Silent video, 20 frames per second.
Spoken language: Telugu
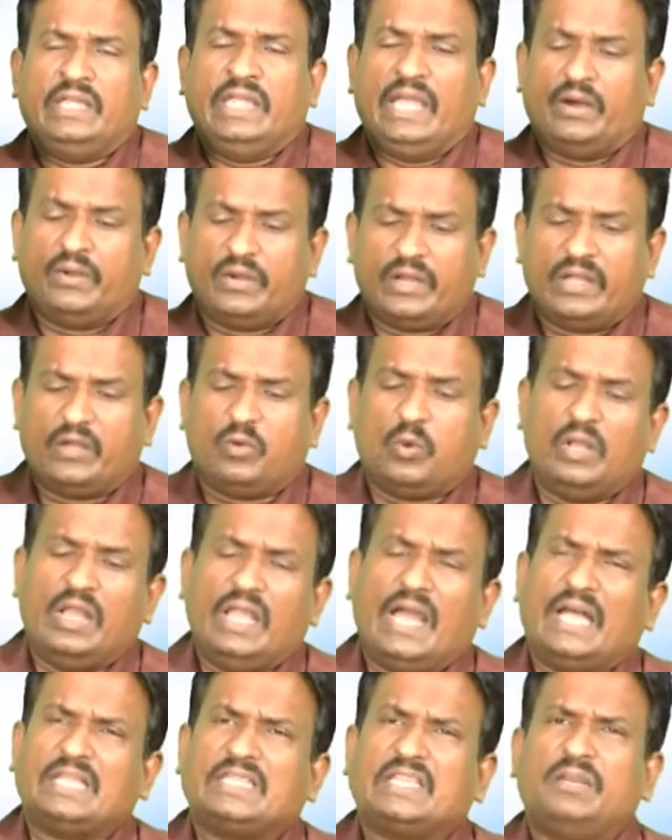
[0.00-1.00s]
ఏమంటే
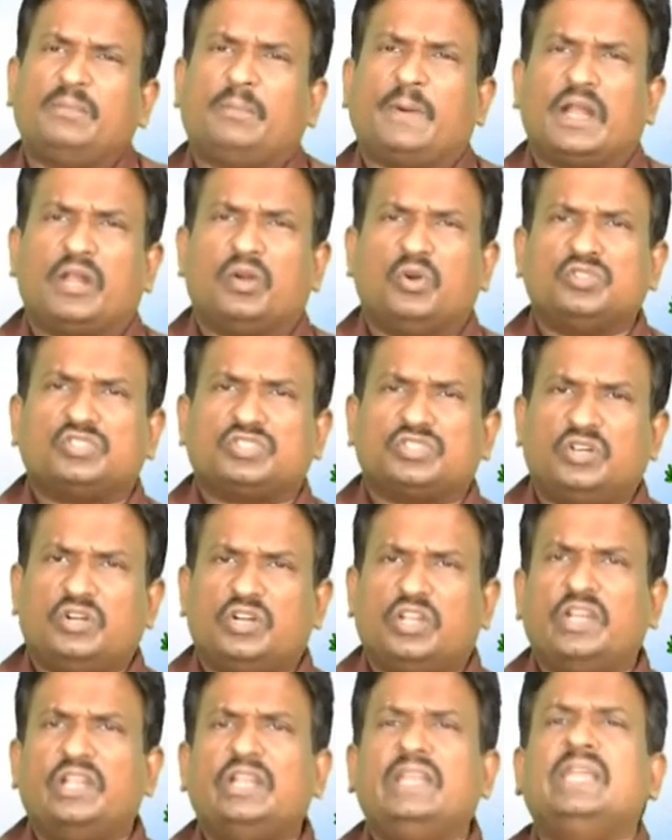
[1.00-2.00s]
గులియాతను
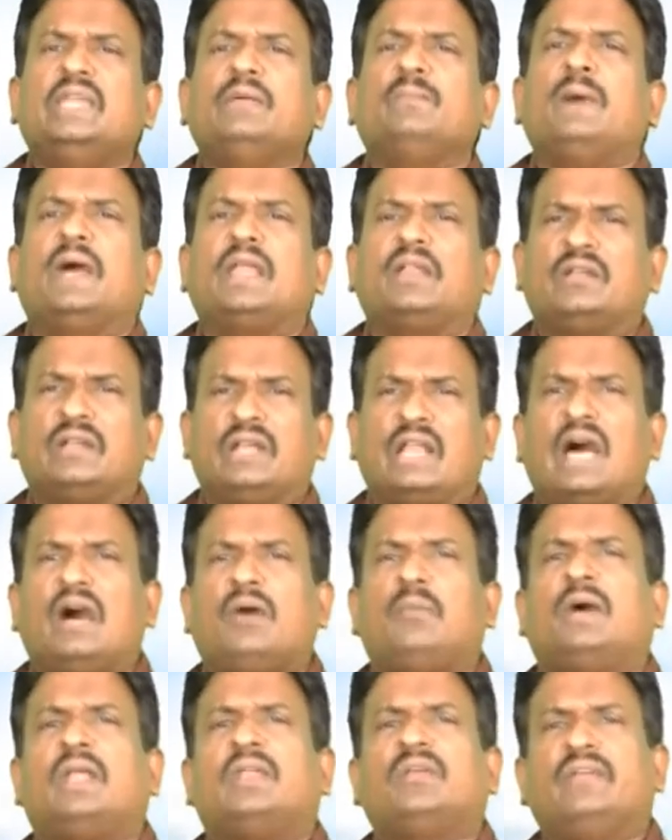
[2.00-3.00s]
పడగొట్టినాడే నీ బలం నా
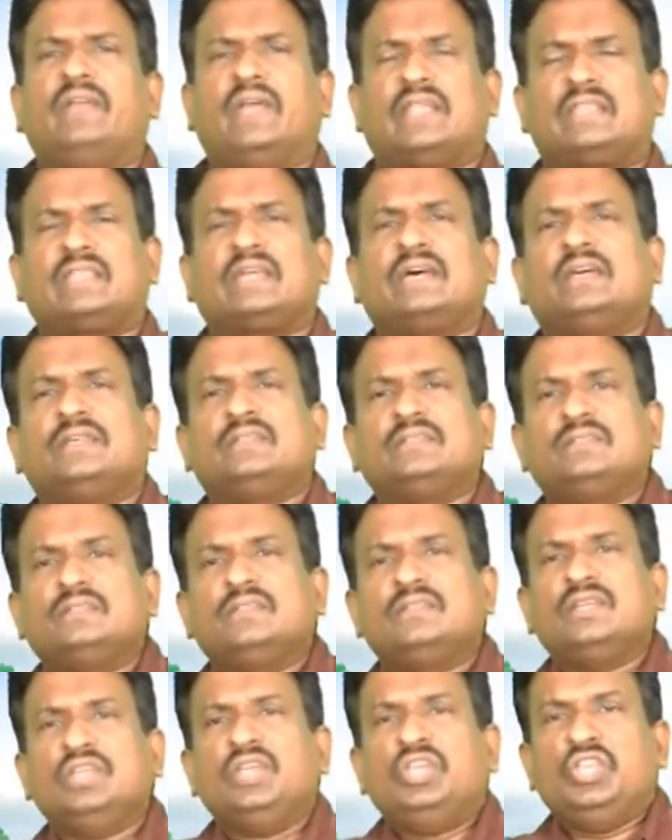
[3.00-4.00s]
బలం ఎంత
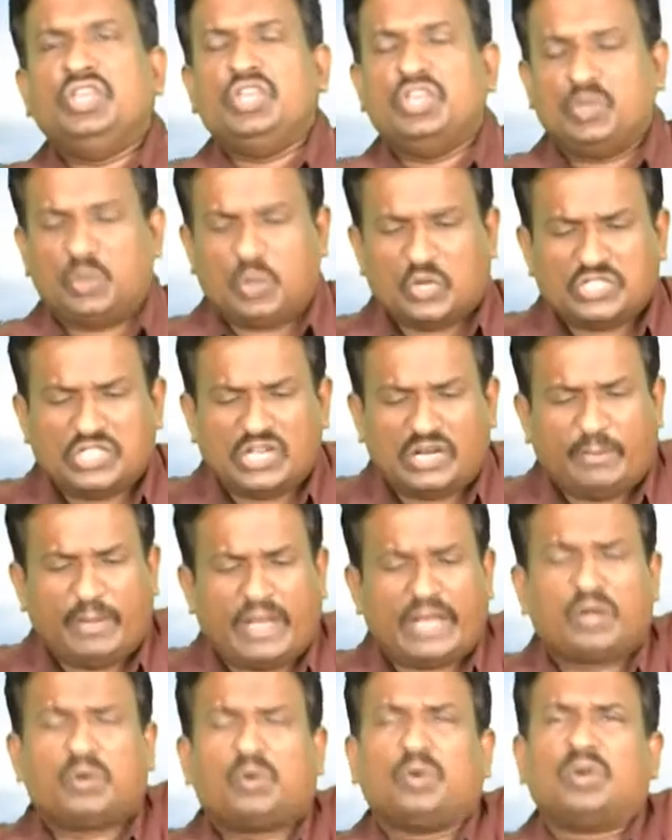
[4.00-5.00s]
ఈ రోజున
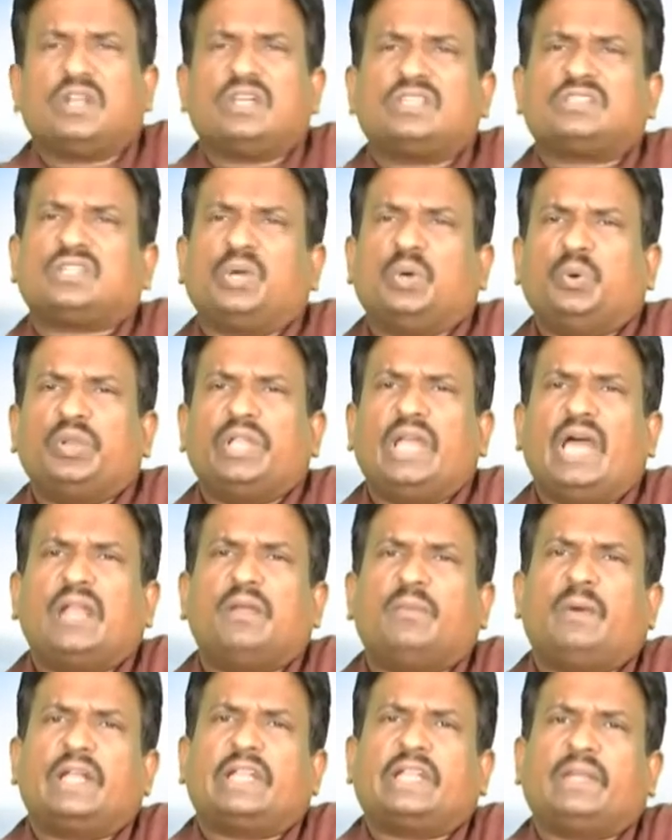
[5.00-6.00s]
మనకున్న
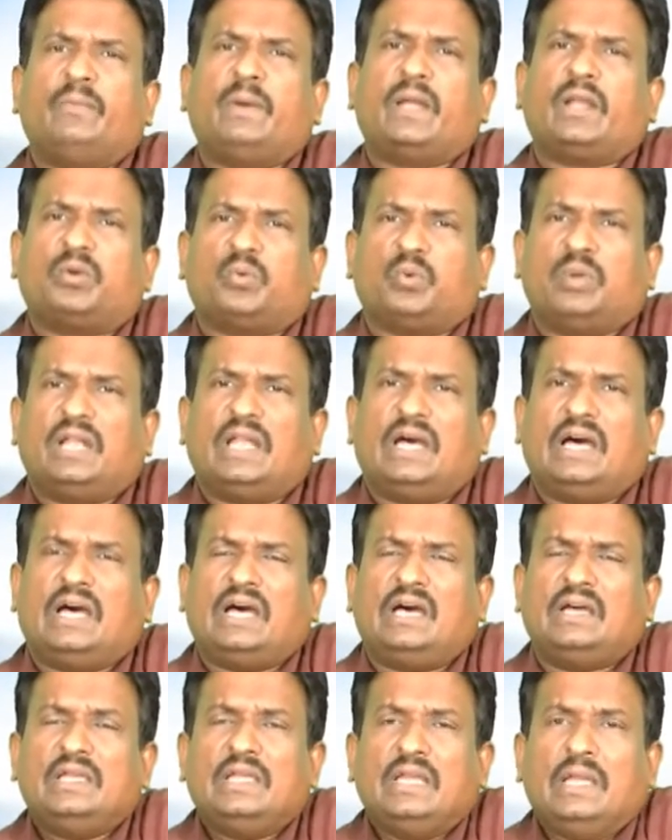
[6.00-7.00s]
శౌర్యాన్ని బట్టి మనకున్న
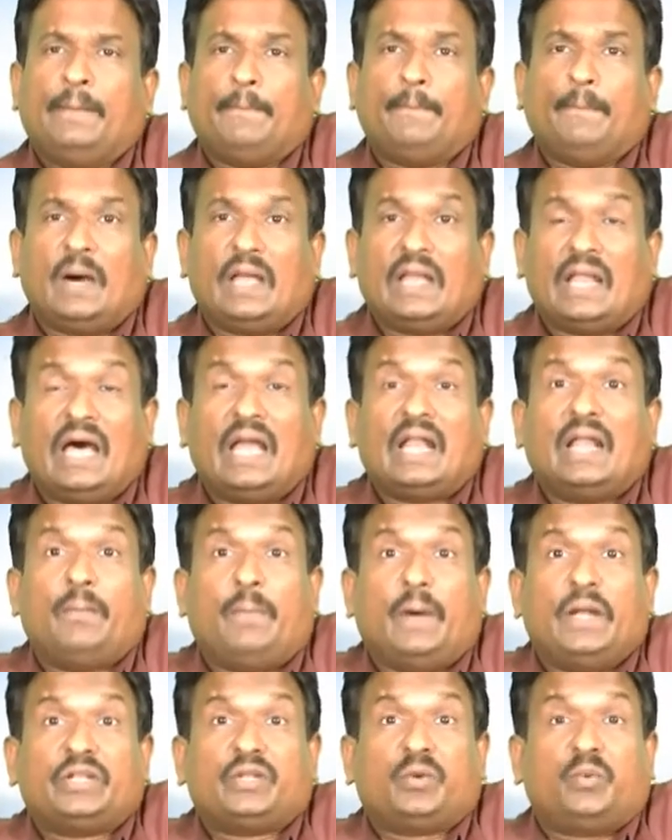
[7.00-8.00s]
బలాన్ని
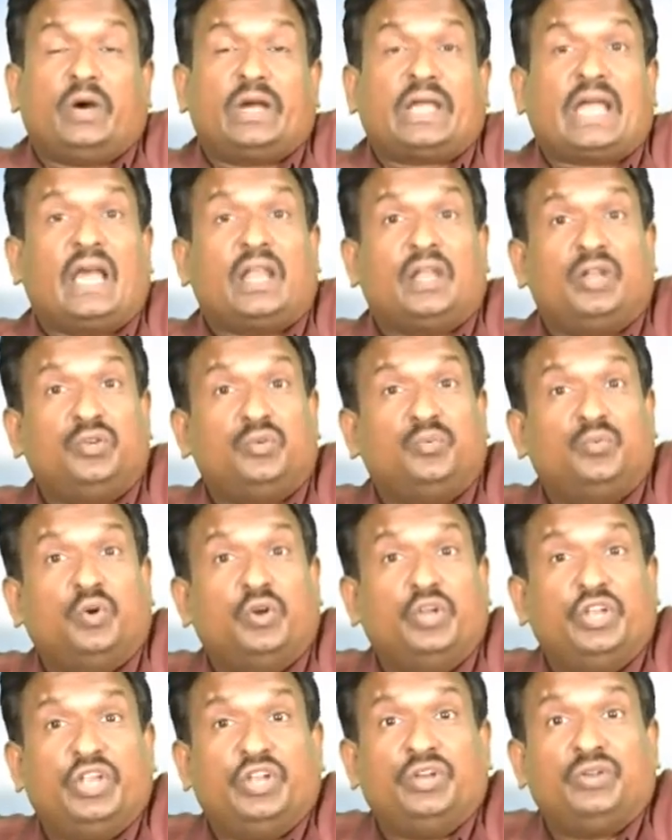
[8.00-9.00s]
బట్టి ఒకవేళ నువ్వు
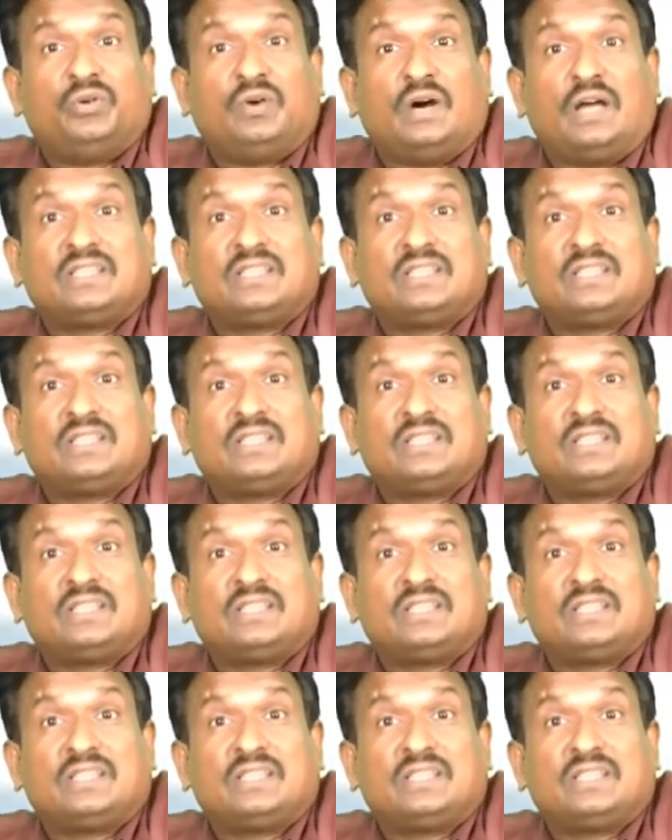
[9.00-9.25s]
నేను